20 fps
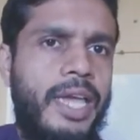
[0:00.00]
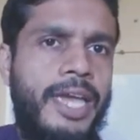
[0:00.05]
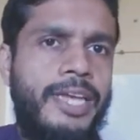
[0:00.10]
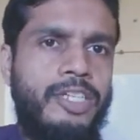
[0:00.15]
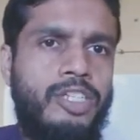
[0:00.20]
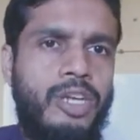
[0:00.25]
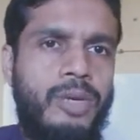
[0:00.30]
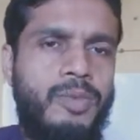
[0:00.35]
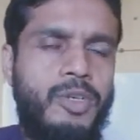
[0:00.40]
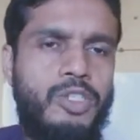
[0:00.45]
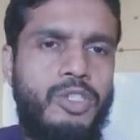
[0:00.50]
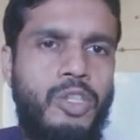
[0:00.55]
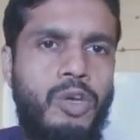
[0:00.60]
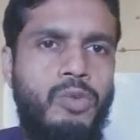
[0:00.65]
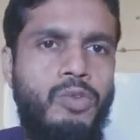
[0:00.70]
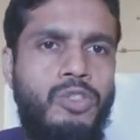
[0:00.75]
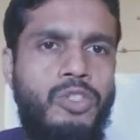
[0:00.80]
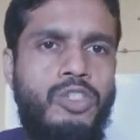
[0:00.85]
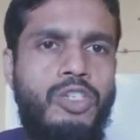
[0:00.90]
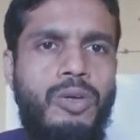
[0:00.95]
এই সমস্ত
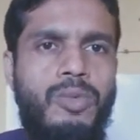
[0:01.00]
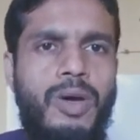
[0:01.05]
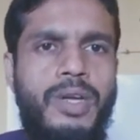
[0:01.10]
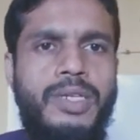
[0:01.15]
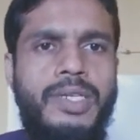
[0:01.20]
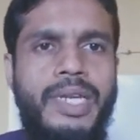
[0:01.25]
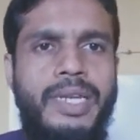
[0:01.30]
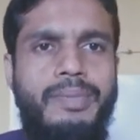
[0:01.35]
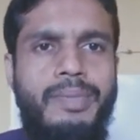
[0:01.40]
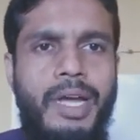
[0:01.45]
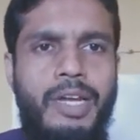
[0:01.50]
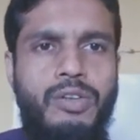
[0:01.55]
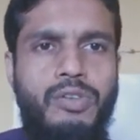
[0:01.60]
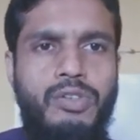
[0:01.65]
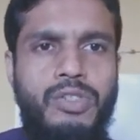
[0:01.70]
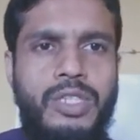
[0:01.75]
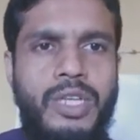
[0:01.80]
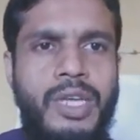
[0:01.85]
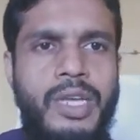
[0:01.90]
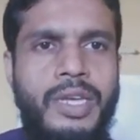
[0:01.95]
উচ্চবর্ণের মানুষ